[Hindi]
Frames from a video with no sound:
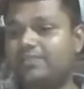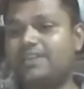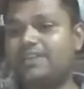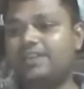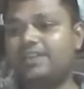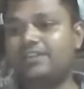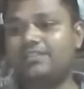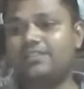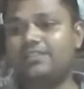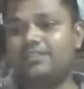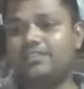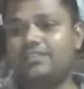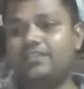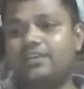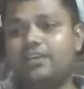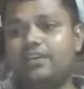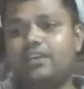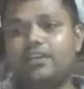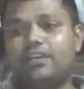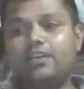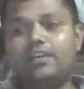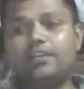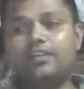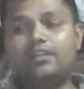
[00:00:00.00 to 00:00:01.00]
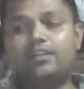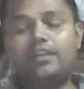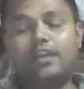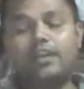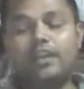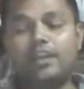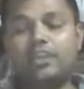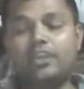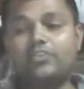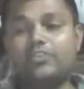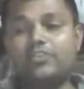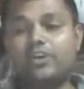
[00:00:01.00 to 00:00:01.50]
है
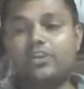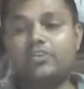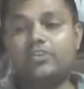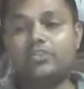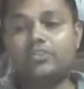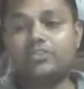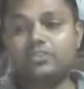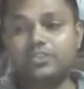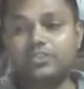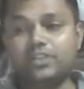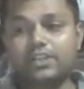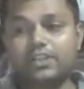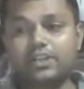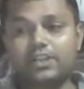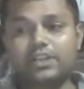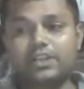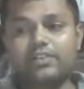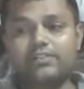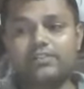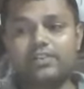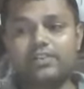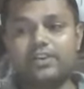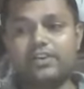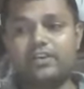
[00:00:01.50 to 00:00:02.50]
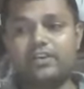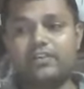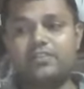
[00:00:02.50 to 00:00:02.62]
दयालु वालू कुछ नहीं खलीफा